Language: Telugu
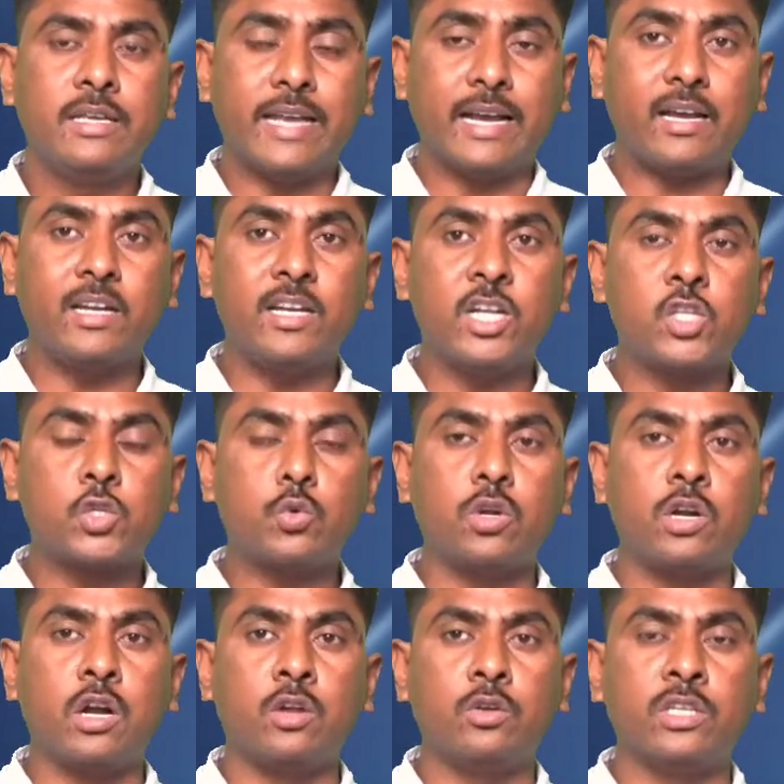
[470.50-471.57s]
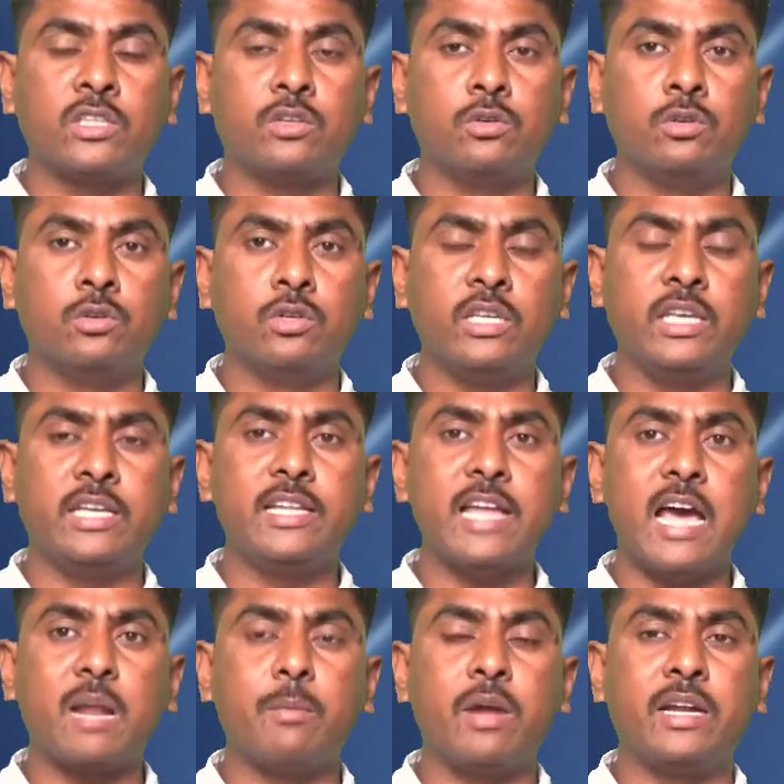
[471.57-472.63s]
ఎక్కడ నేర్చుకున్నాడు ఇతను ఈ
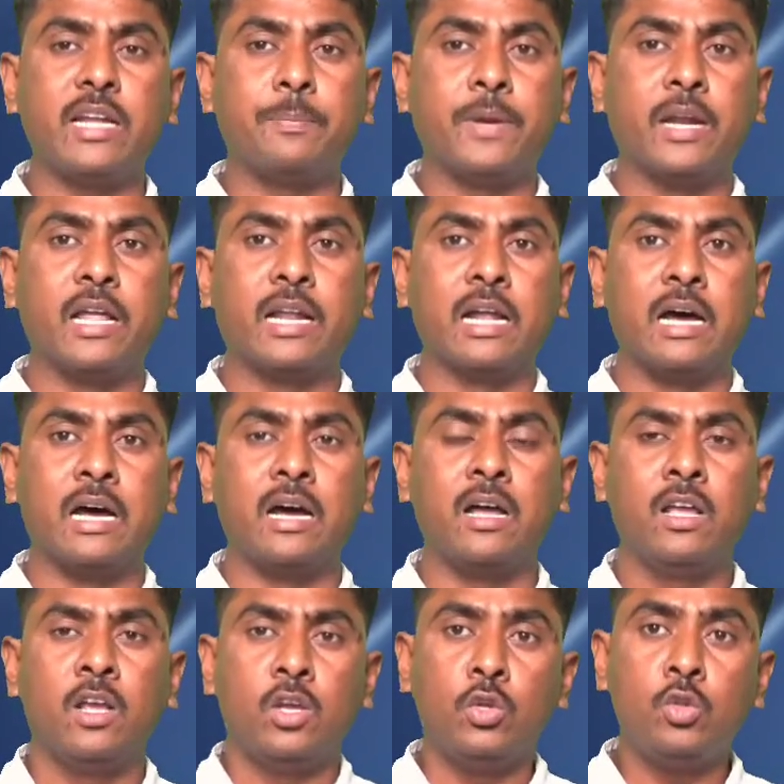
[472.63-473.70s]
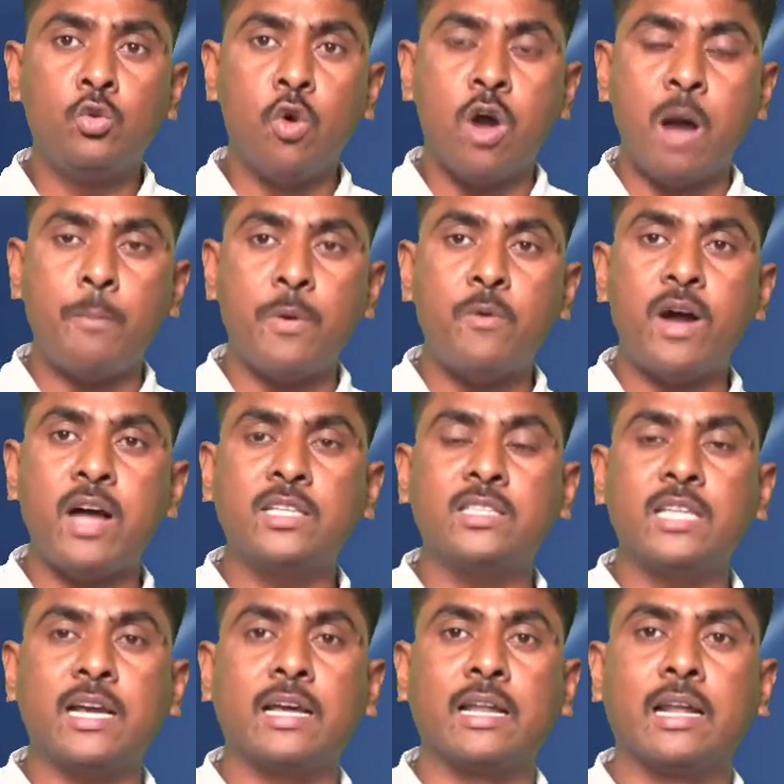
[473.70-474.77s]
జ్ఞానం అంటే పిల్లరా ఇదిగో అపవాది
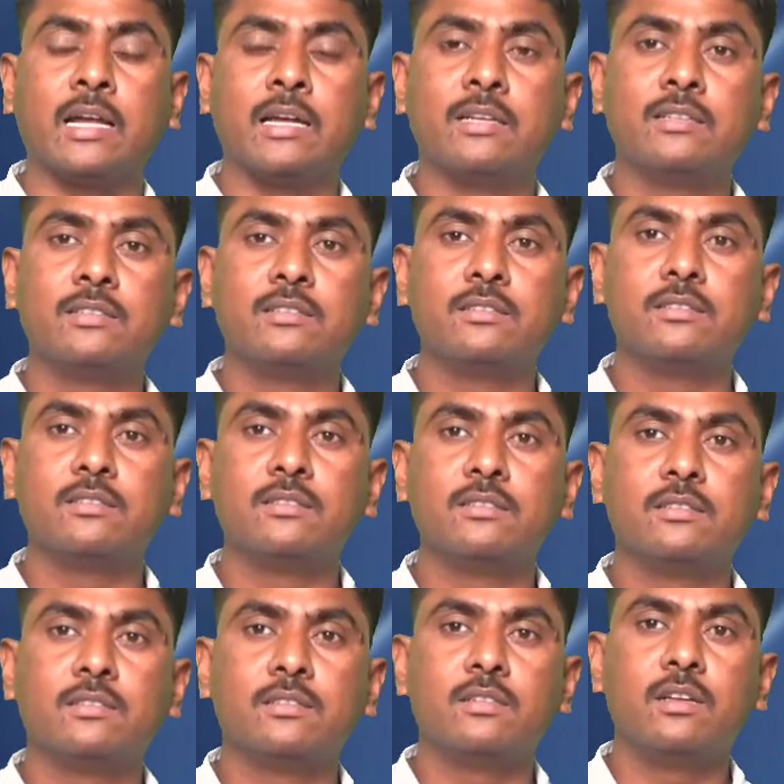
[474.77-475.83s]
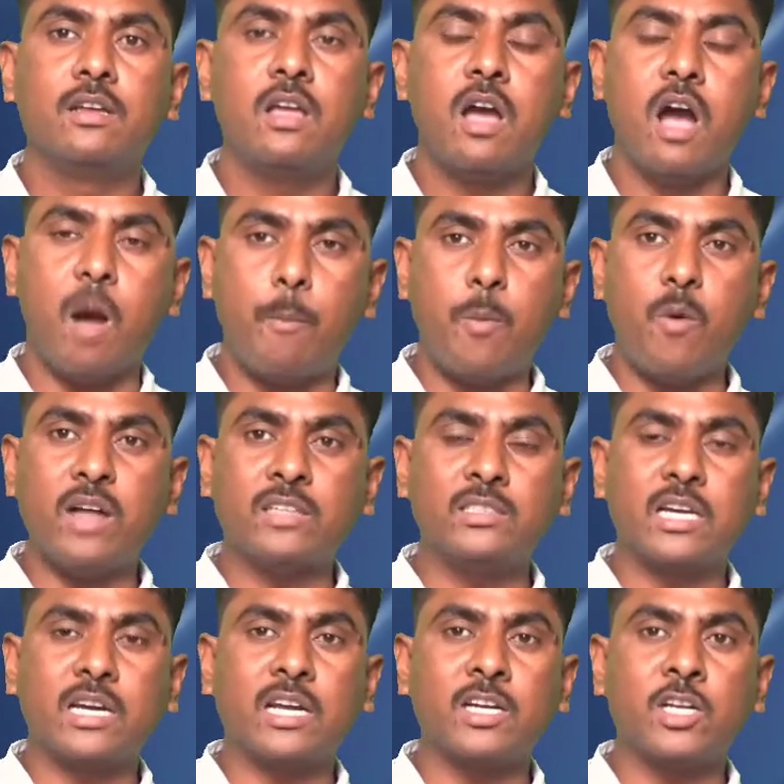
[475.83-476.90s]
దగ్గర అపవాది
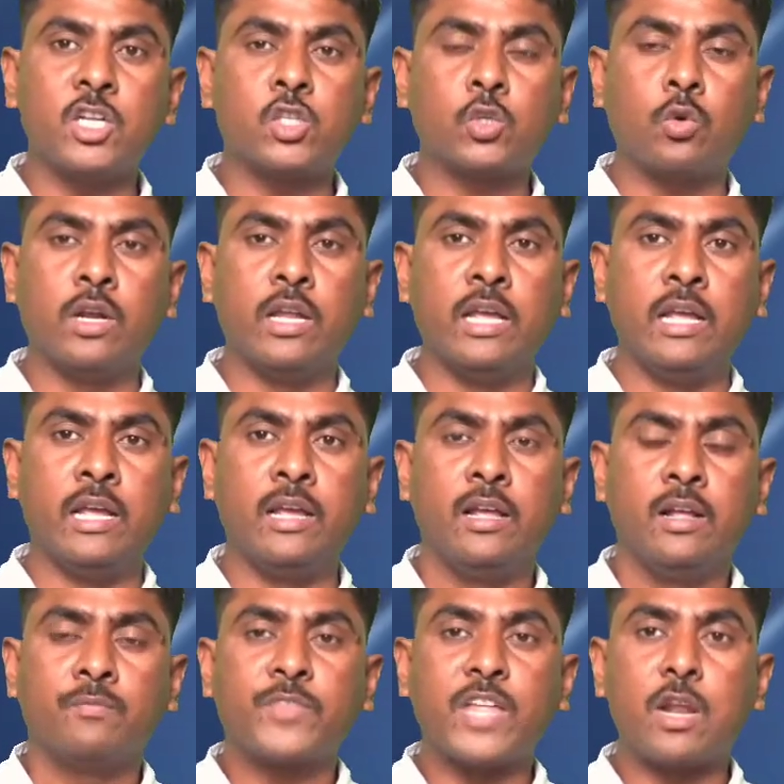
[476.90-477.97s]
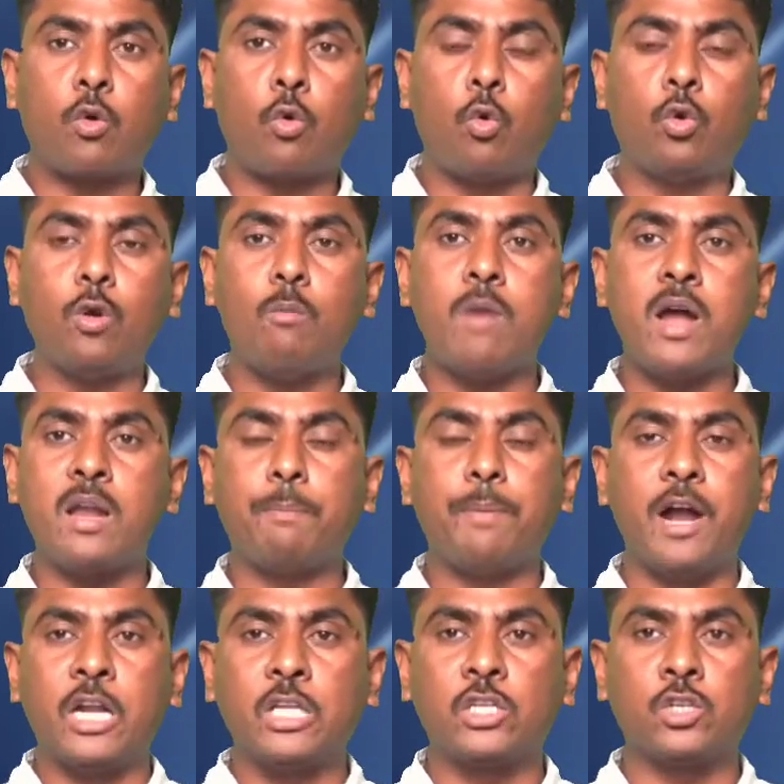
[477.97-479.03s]
దగ్గర నేర్చుకొని తన కుటుంబాన్ని
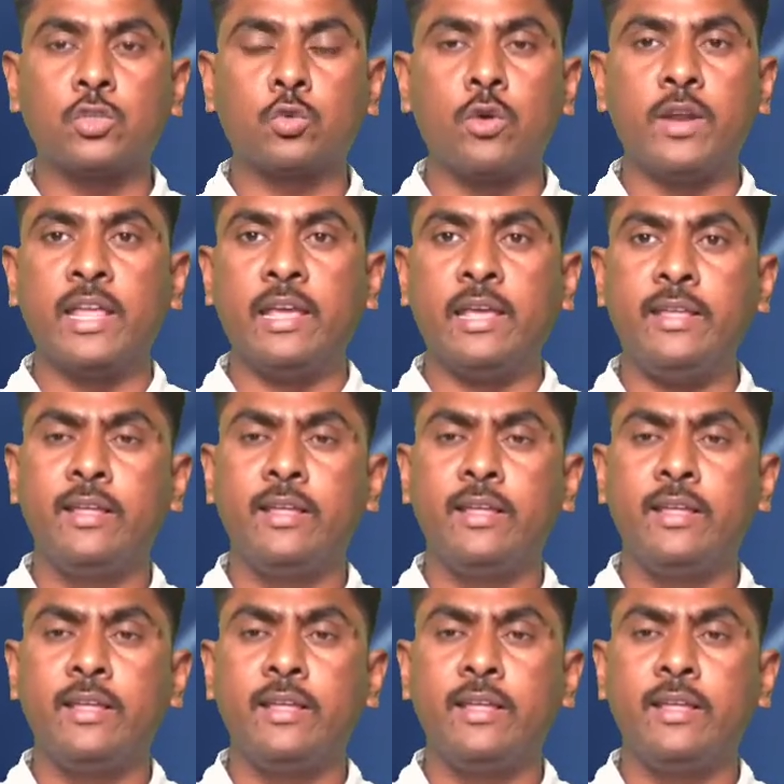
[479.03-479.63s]
పాడు చేసుకొని